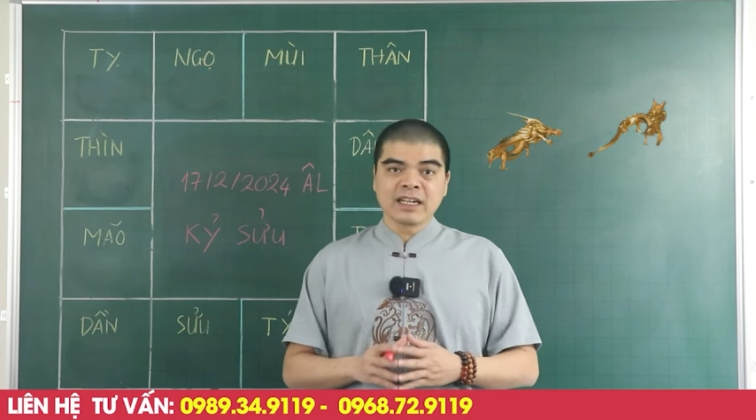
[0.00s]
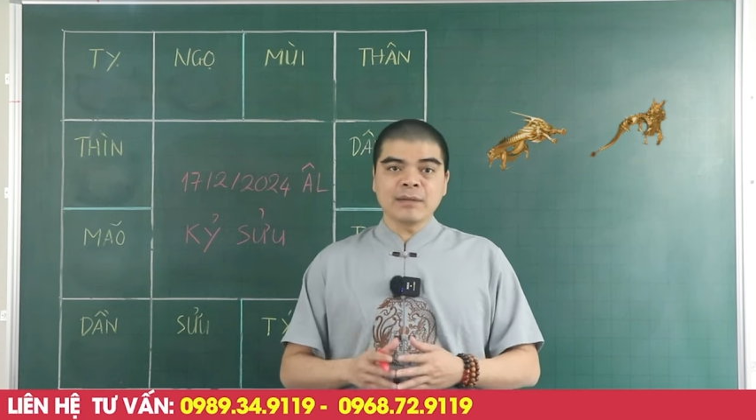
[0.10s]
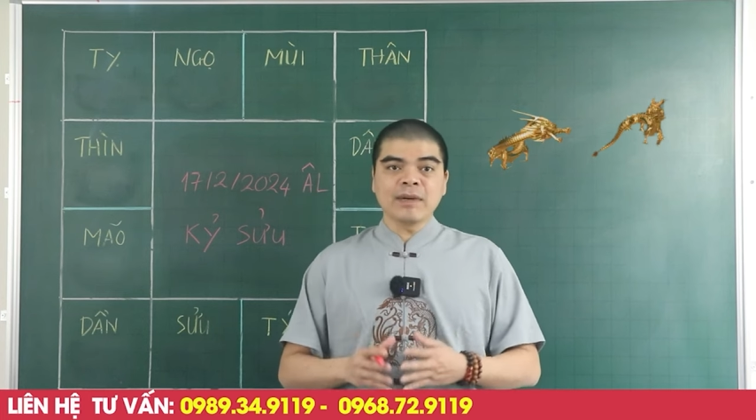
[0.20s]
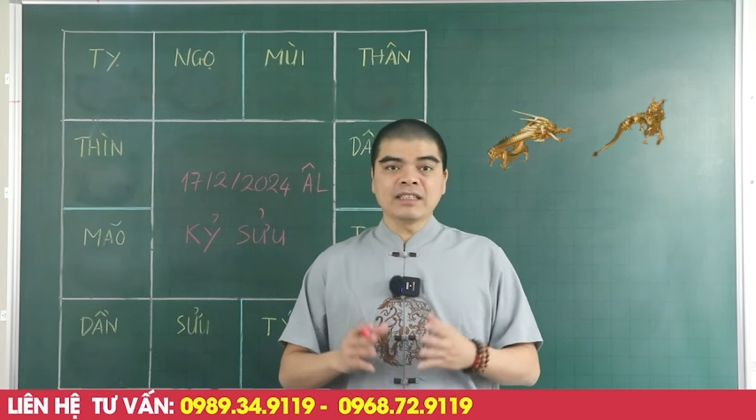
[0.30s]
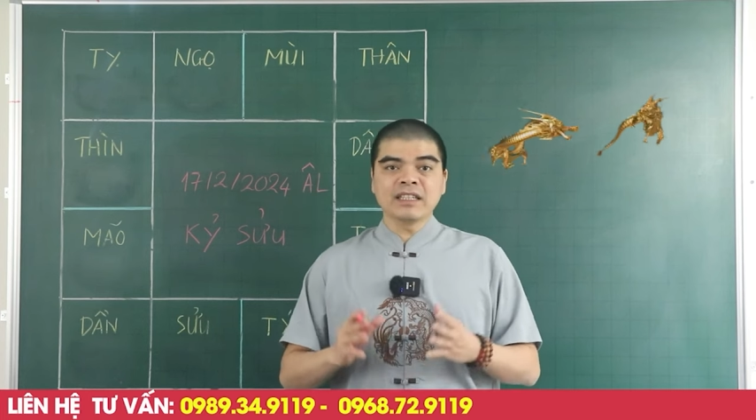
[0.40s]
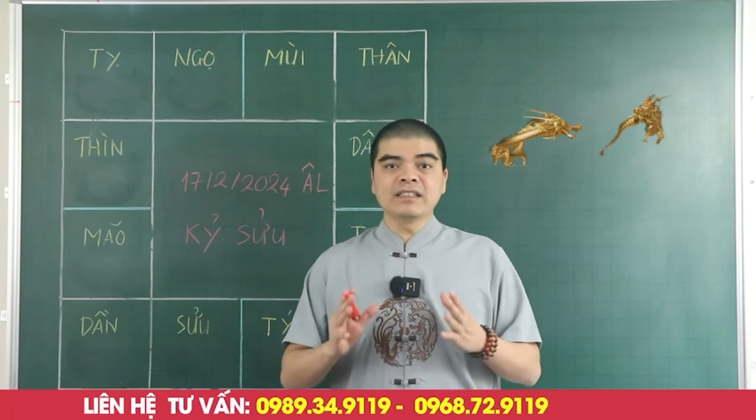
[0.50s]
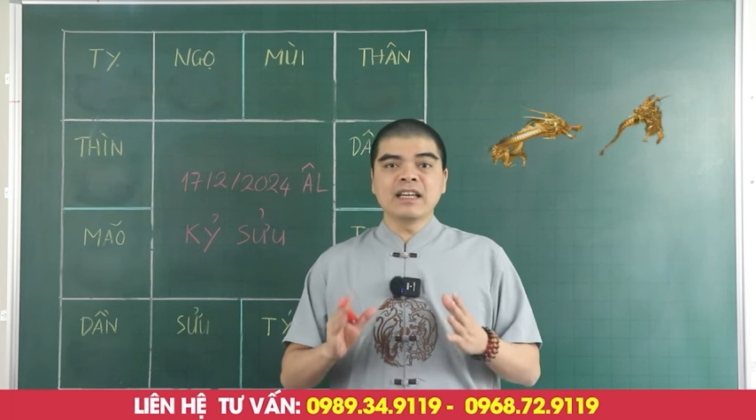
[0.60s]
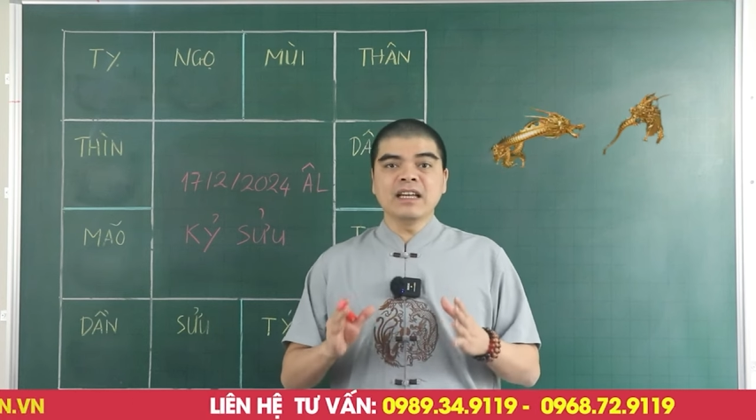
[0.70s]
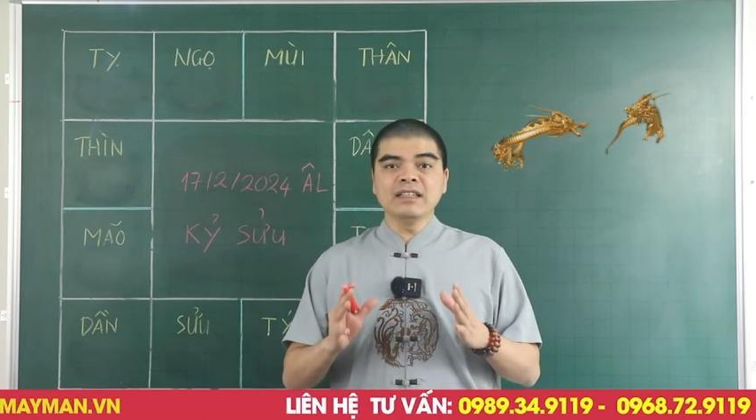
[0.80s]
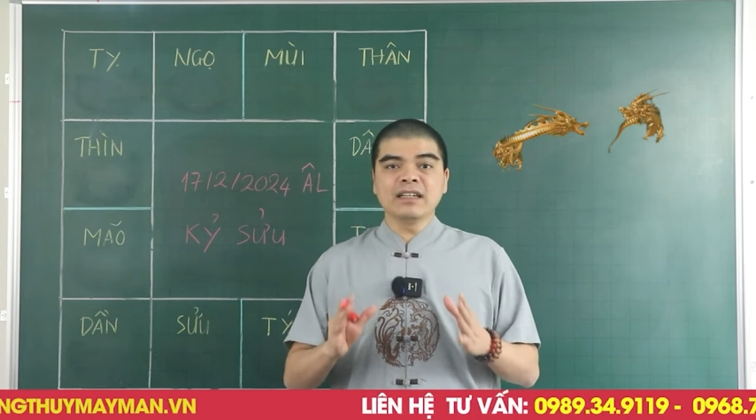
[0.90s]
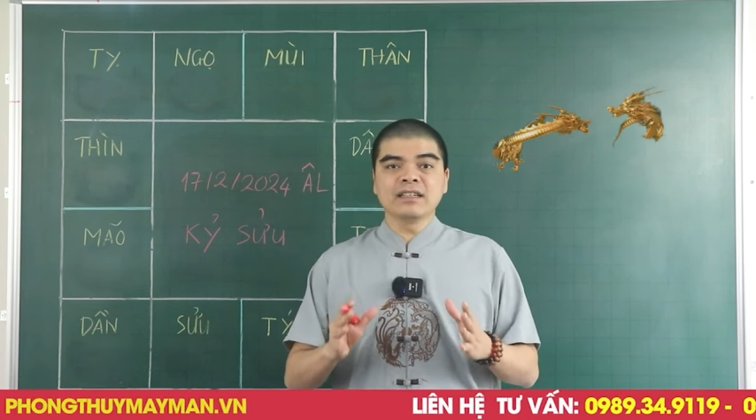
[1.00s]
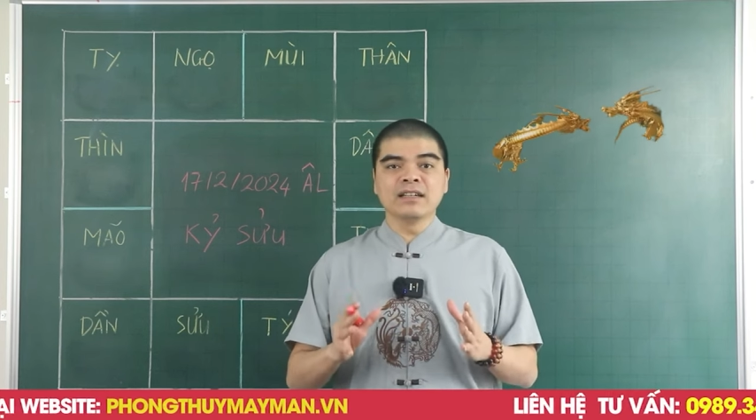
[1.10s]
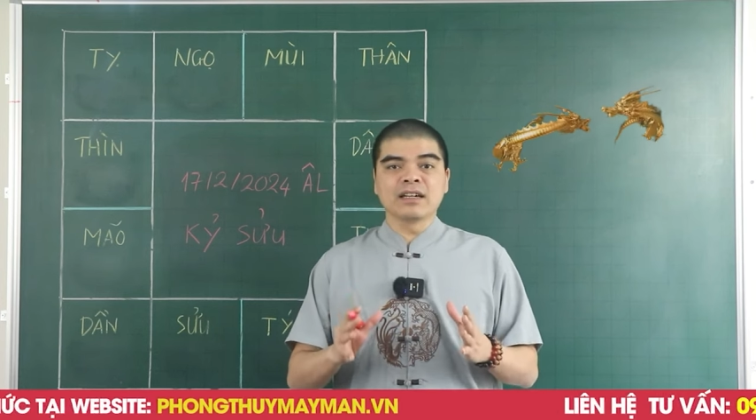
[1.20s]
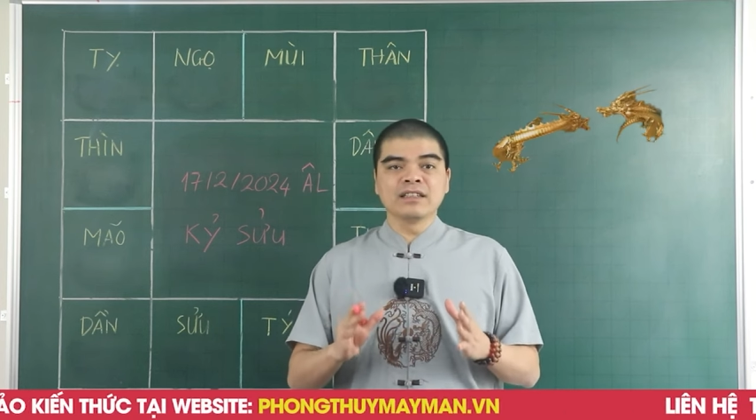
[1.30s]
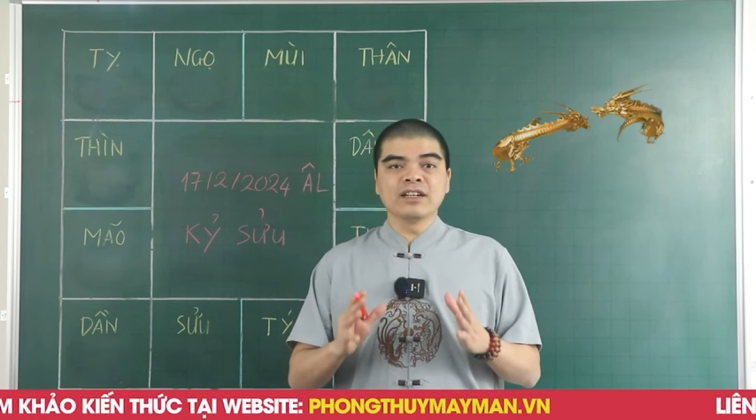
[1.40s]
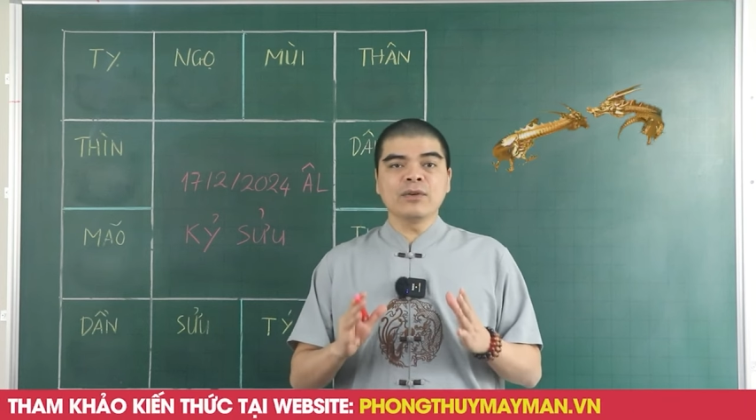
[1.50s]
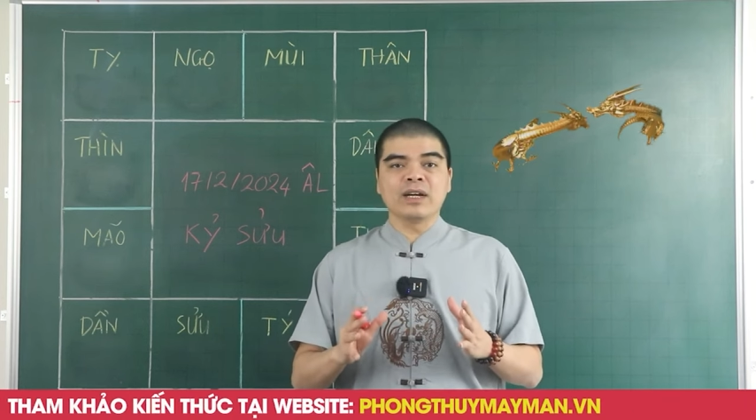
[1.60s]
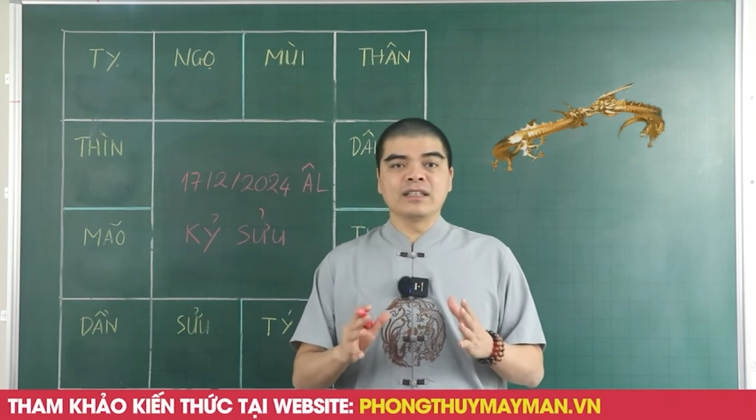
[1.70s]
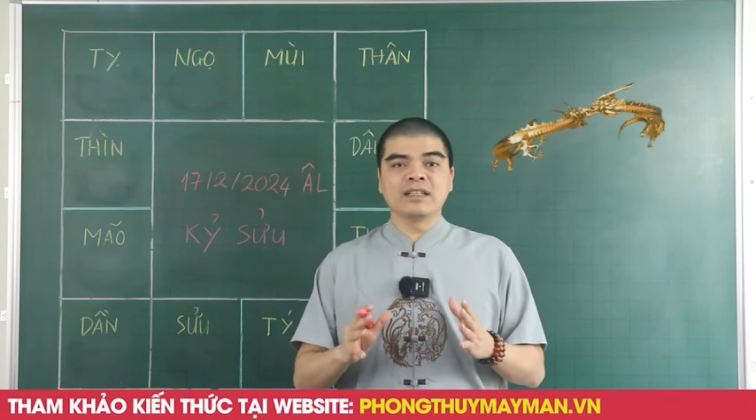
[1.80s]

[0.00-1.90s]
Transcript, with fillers: Các bạn sẽ dễ nhận được những khoản